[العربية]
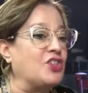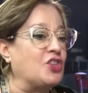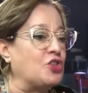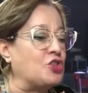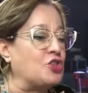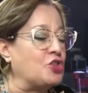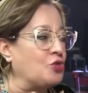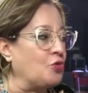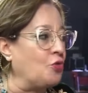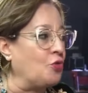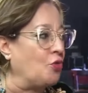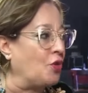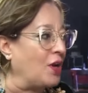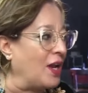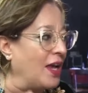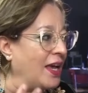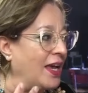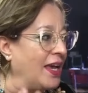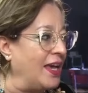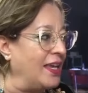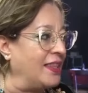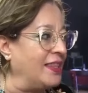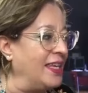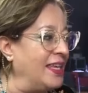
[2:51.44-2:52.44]
الصوره
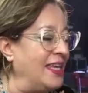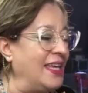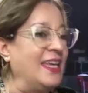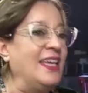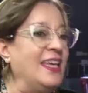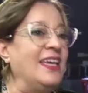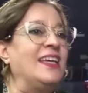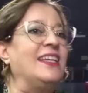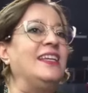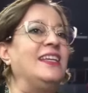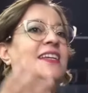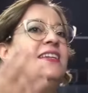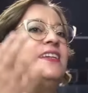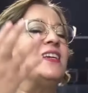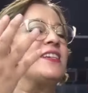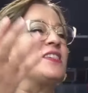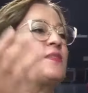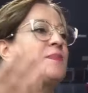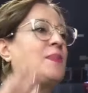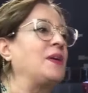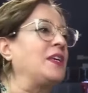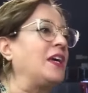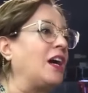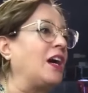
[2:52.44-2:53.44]
هذه
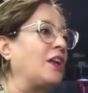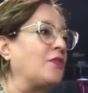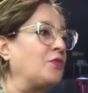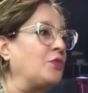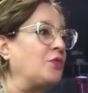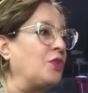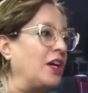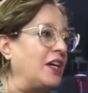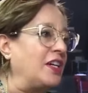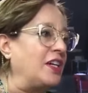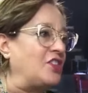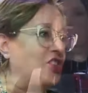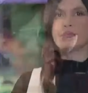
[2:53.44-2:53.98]
للناس ما يعرفوهاش